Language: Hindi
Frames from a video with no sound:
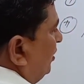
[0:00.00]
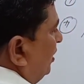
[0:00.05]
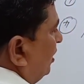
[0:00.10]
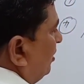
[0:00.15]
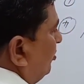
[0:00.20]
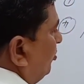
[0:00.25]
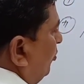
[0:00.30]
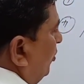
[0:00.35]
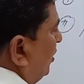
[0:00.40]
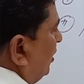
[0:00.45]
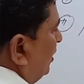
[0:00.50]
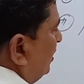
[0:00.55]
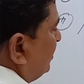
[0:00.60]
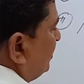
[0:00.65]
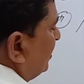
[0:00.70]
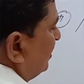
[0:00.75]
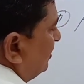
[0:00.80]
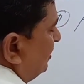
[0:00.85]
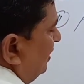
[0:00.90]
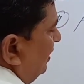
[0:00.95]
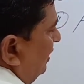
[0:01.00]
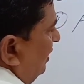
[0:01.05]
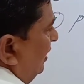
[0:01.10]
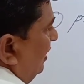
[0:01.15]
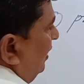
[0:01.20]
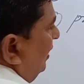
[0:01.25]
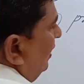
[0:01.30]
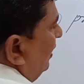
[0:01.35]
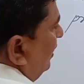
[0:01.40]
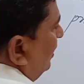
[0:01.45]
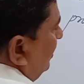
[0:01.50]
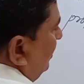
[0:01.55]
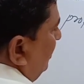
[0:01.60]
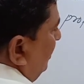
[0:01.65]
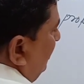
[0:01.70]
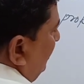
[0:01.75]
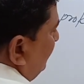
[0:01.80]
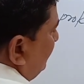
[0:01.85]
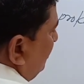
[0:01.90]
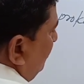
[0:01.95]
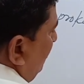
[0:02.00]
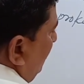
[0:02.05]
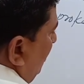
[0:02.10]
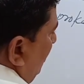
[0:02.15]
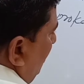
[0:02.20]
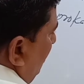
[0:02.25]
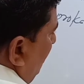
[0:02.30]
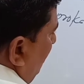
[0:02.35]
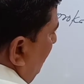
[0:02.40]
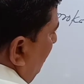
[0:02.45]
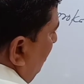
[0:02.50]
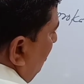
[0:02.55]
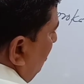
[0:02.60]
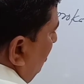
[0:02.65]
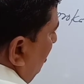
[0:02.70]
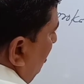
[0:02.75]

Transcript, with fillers: एक पॉइंट ले सकते हैं कि इसमें